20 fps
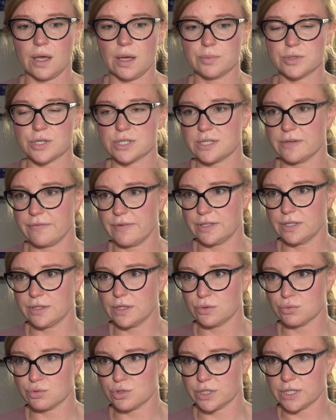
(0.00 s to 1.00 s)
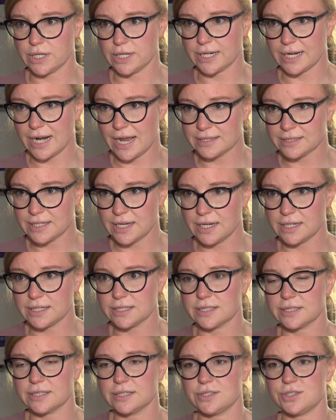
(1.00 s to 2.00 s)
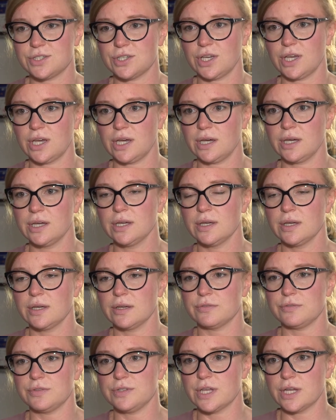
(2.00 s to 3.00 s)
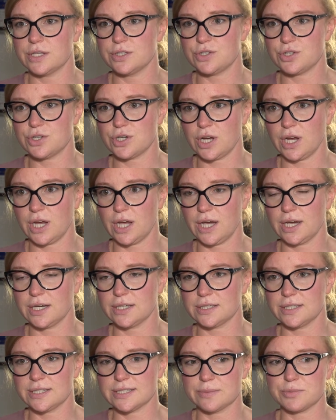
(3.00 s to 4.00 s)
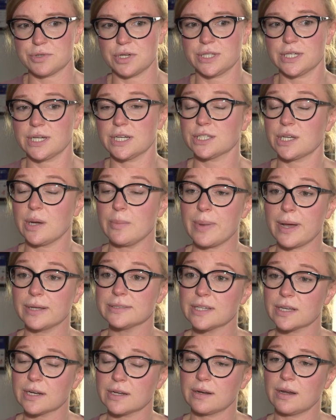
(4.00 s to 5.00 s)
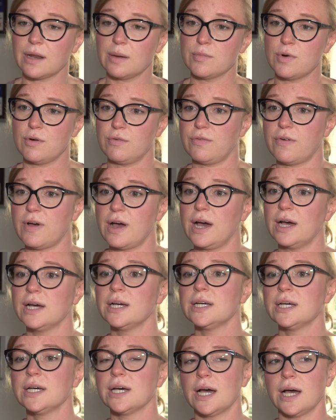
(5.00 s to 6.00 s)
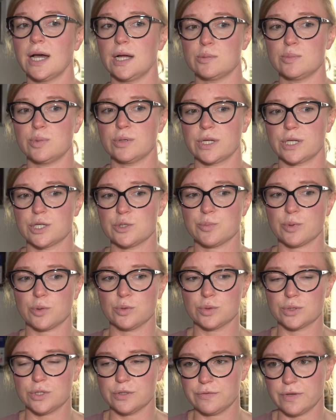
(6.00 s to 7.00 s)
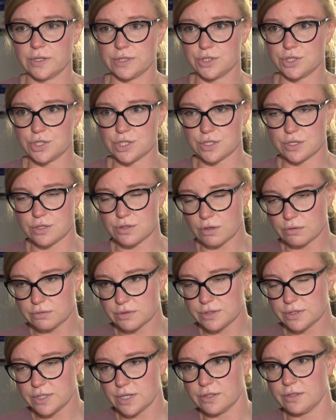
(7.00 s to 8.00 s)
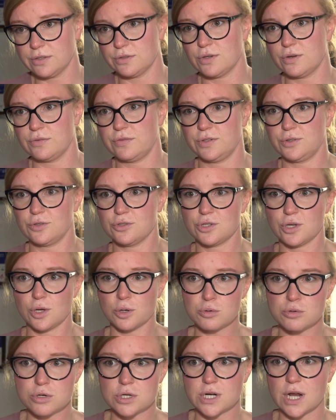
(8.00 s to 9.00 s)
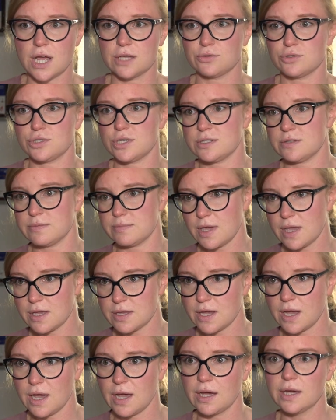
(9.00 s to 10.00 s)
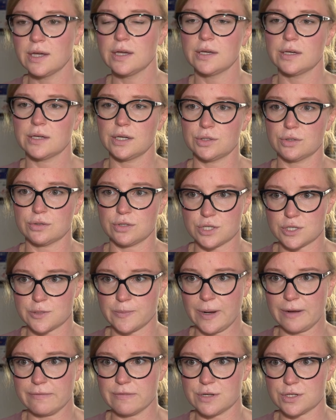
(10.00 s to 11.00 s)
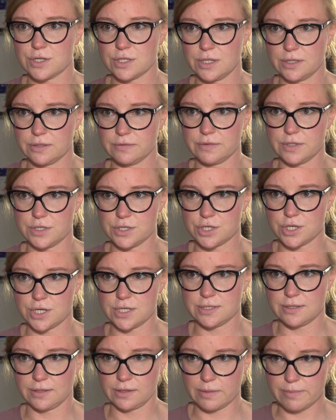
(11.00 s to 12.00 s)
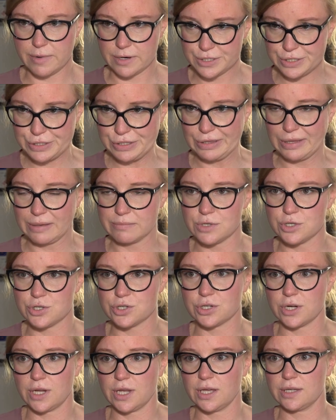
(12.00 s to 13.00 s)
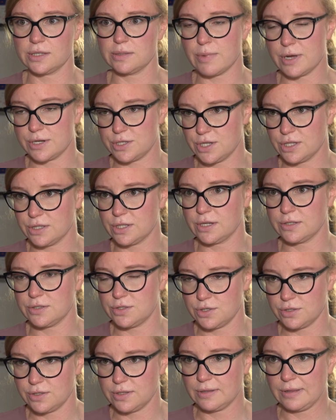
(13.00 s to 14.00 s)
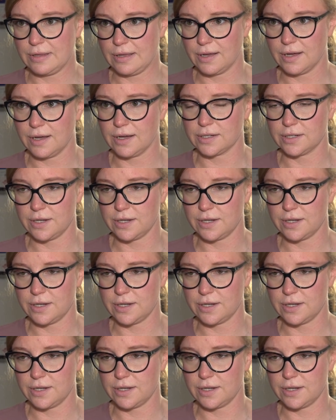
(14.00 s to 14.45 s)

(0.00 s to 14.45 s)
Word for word: przedstawiane na dużych ekranach, gdzie widać, że jest na przykład jakaś kampania reklamowa albo jakieś produkty faktycznie ze strony internetowej. To się rusza, to się zmienia i to też sprawia, że dane wnętrze jest takie bardziej dynamiczne i bardziej atrakcyjne dla